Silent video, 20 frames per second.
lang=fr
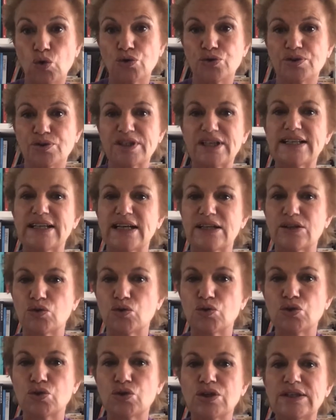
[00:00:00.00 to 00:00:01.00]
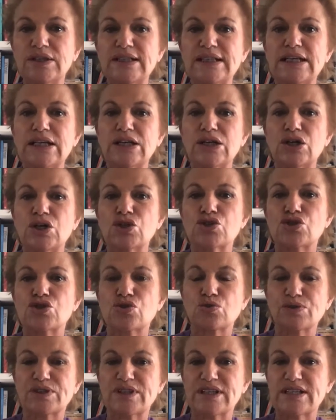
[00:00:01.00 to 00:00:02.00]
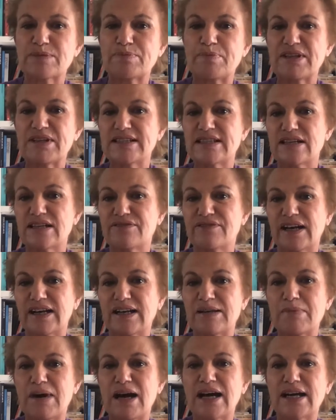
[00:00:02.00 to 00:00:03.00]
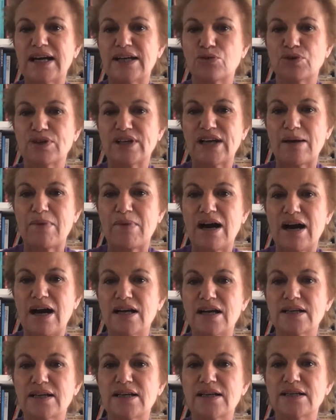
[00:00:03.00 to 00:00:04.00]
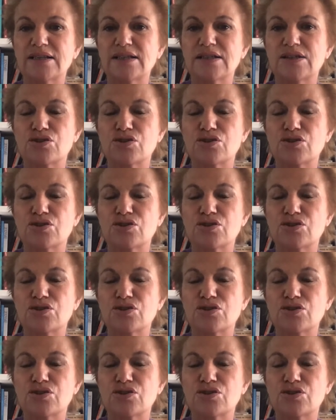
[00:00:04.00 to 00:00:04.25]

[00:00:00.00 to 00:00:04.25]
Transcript: Trianon, sont expédiés vers les marais de Cabargue